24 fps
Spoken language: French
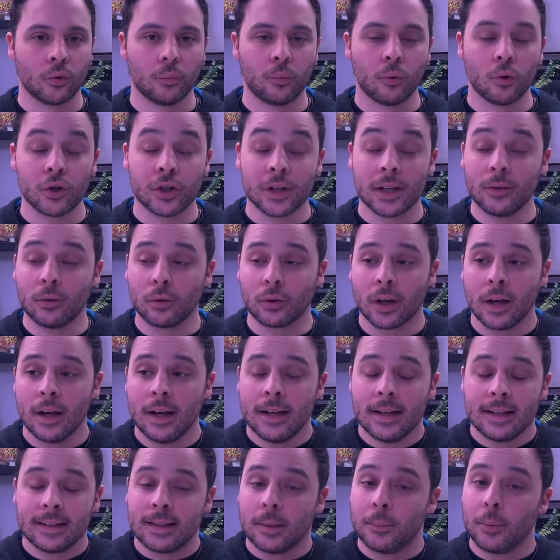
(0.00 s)
projets donc
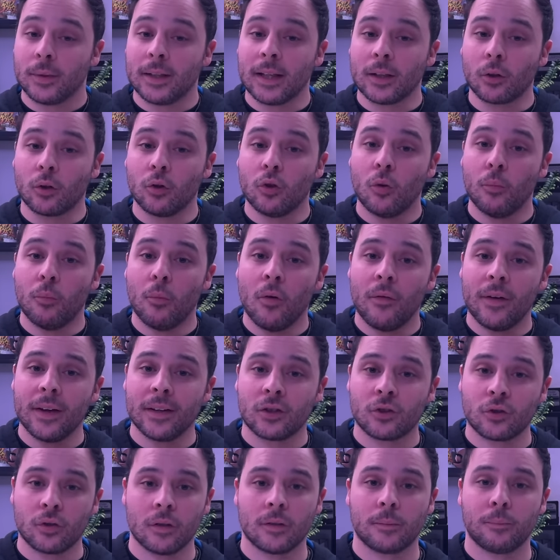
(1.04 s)
c'est peut-être une
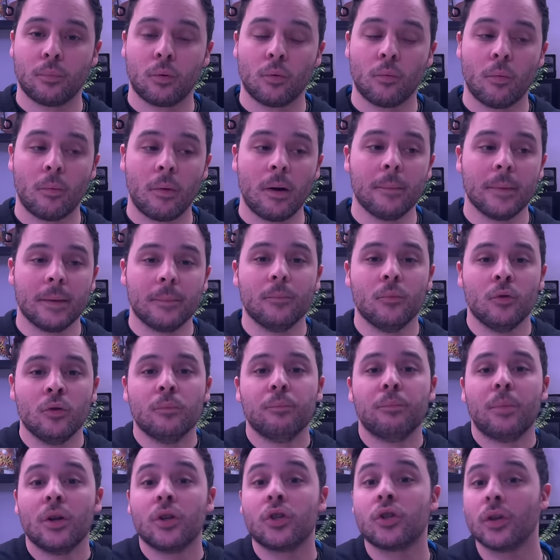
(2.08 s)
mauvaise chose pour le moment mais une
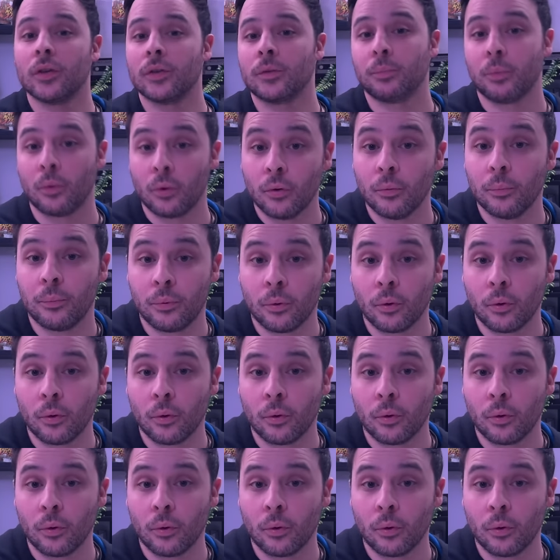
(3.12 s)
bonne chose pour